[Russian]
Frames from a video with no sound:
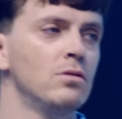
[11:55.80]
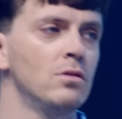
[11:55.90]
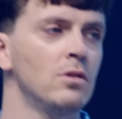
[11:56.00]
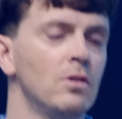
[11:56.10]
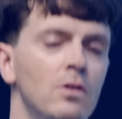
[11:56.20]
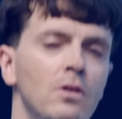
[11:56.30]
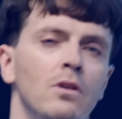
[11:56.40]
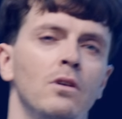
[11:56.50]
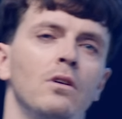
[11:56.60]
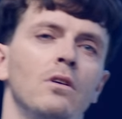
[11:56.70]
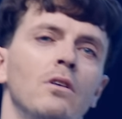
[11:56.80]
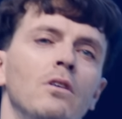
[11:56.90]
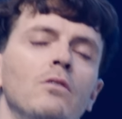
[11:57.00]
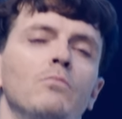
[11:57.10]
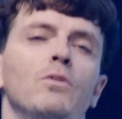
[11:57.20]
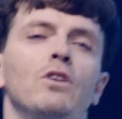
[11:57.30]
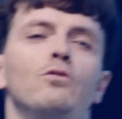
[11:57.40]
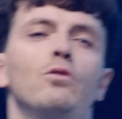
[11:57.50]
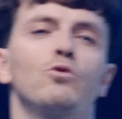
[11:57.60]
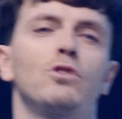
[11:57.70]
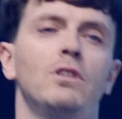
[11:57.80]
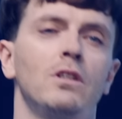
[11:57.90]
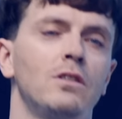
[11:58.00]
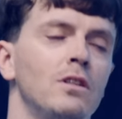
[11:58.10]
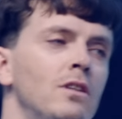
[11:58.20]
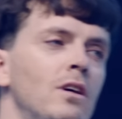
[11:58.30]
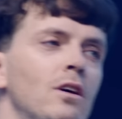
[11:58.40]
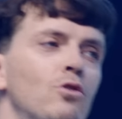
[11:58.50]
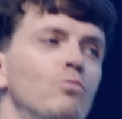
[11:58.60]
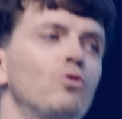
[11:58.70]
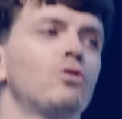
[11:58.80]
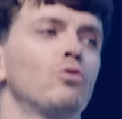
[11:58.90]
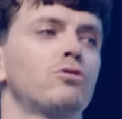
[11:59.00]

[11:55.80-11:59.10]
Да. Мы идем уже 30 дней, я думаю, ты